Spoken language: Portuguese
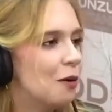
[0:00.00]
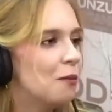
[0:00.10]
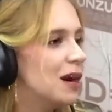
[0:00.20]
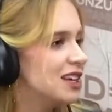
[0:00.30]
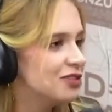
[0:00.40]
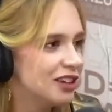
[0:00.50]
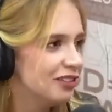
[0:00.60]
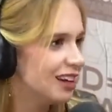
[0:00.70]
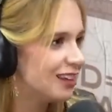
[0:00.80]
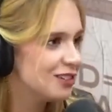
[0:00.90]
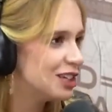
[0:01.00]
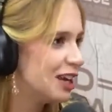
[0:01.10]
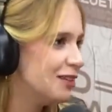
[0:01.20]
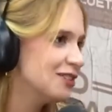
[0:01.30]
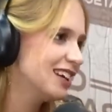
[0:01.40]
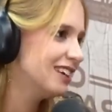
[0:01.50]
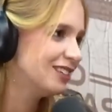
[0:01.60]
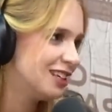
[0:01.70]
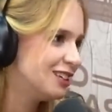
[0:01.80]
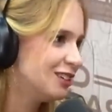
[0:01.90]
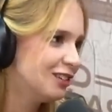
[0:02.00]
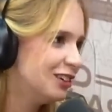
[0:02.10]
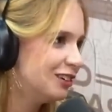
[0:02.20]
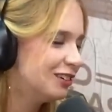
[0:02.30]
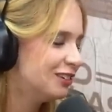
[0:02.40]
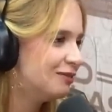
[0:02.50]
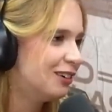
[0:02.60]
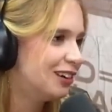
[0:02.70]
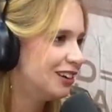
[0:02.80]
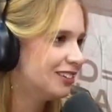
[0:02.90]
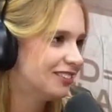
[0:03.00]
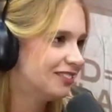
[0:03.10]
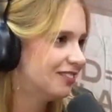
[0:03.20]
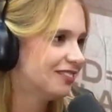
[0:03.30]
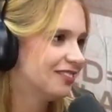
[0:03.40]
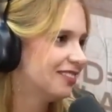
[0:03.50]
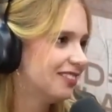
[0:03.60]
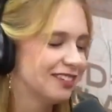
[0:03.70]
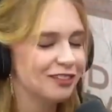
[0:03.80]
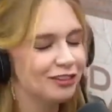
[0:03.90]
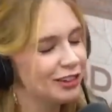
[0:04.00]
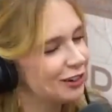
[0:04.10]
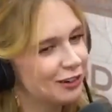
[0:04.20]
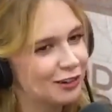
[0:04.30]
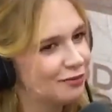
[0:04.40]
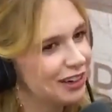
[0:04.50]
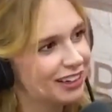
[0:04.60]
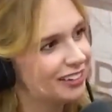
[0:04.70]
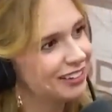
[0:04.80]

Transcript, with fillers: Mas veio, vieram os gêmeos, aí o teste do Rio morreu. É, ficou para outra, ficou outra,